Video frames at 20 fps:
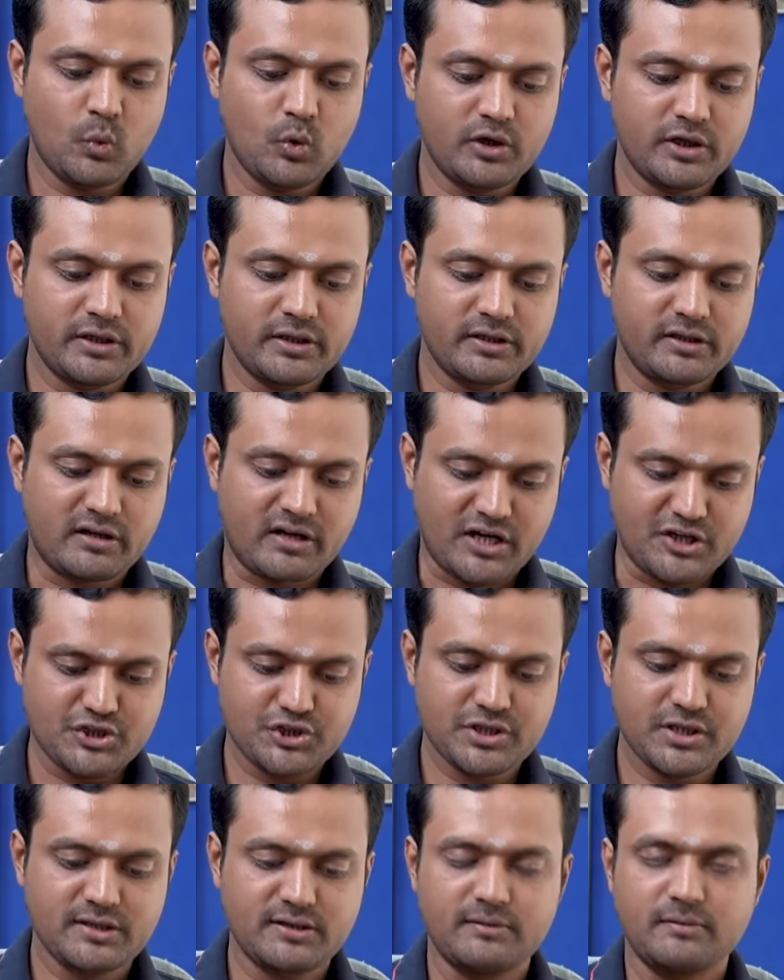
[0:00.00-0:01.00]
ஒரு
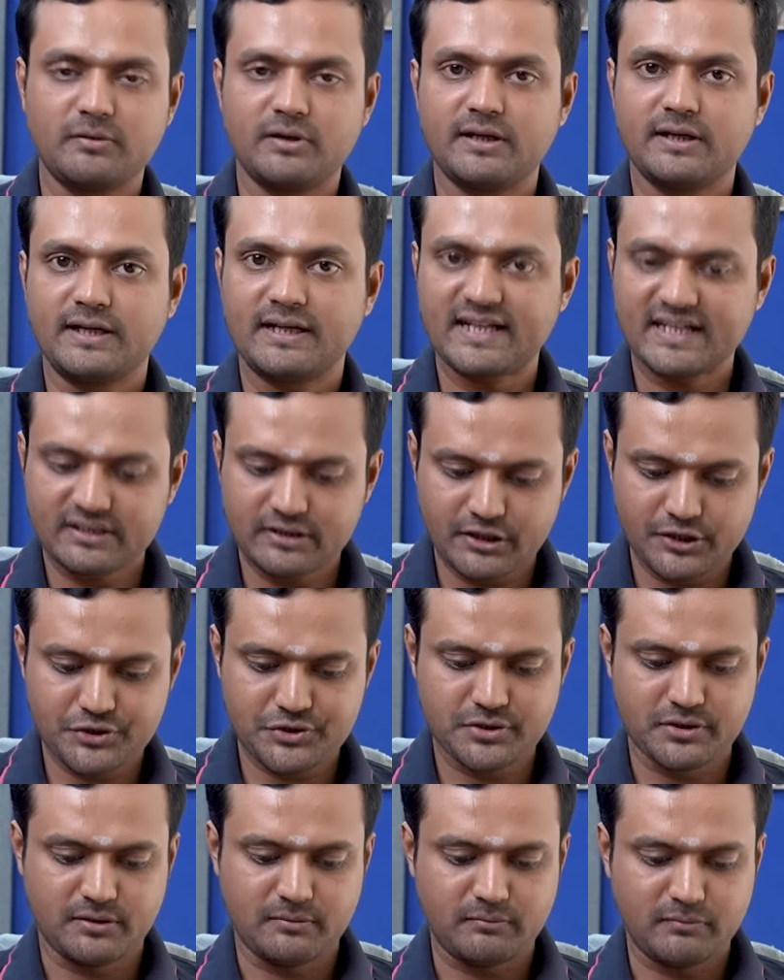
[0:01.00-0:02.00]
ரஷ்யன்
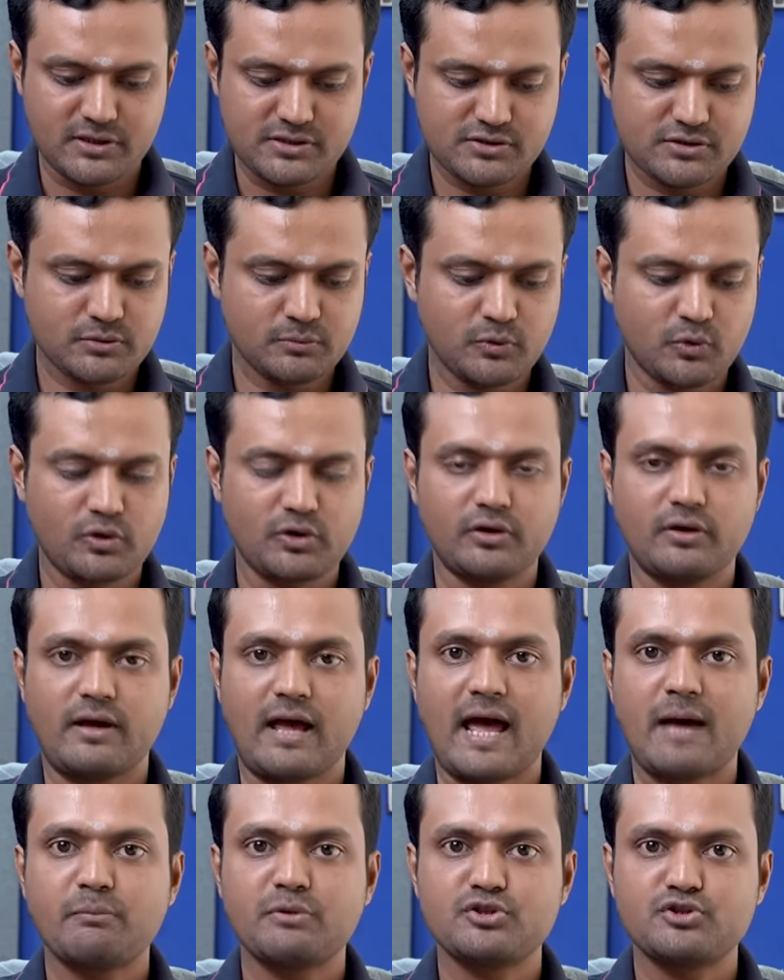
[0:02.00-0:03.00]
எலக்ட்ரிஷியன் மற்றும் ஒரு
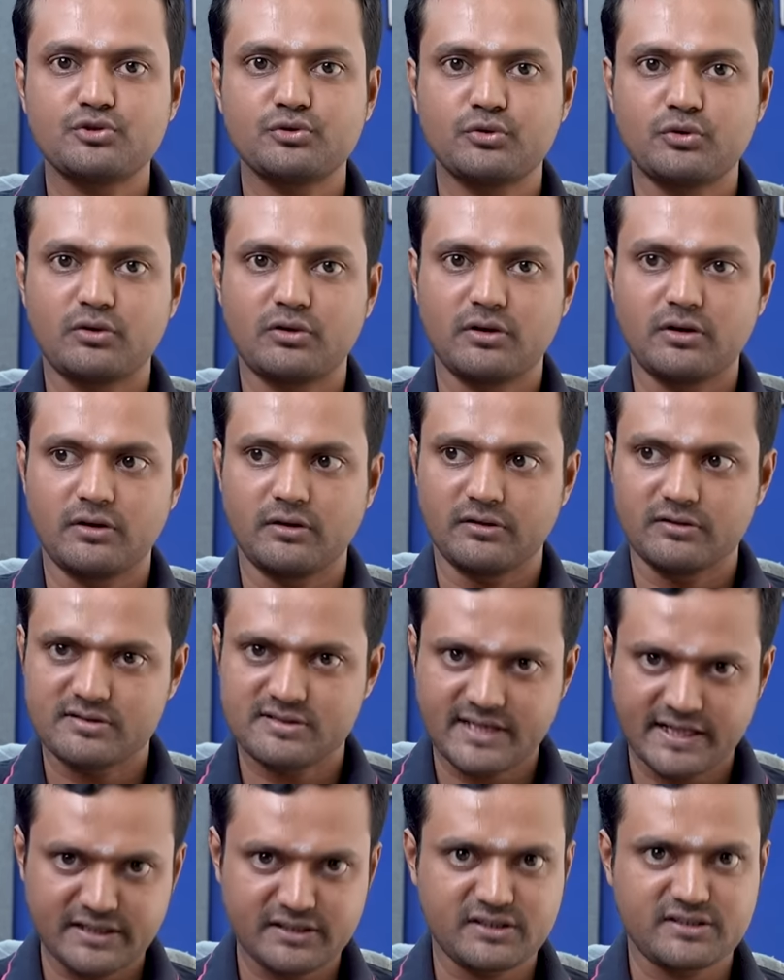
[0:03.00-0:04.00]
ஆமச்சூர்
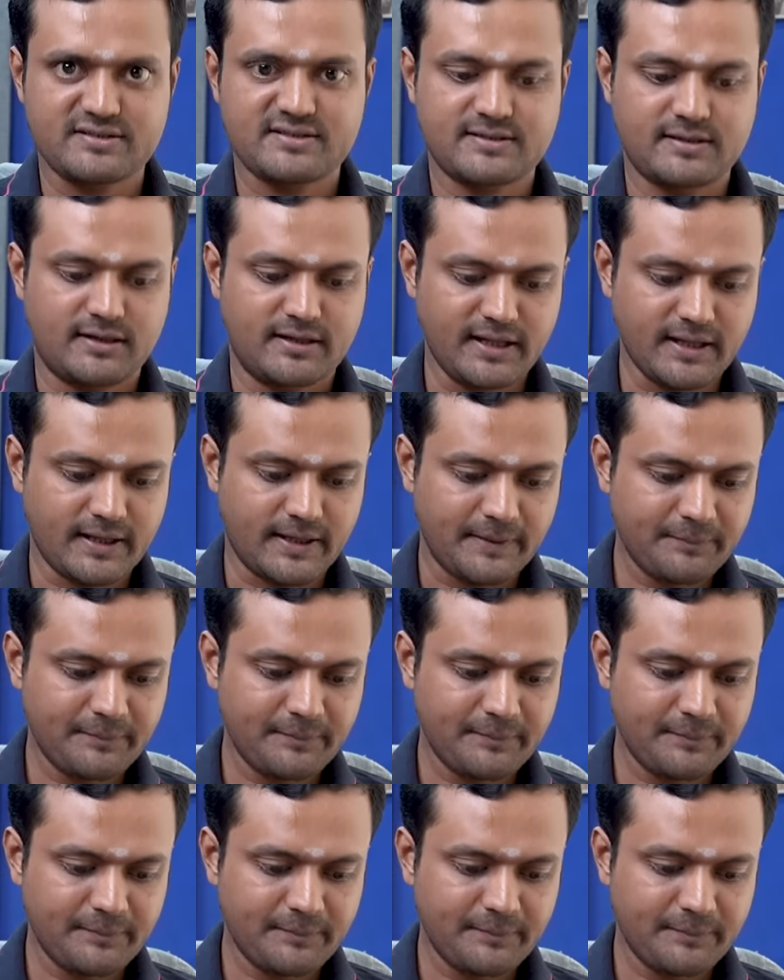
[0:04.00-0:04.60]
சயின்டிஸ்டான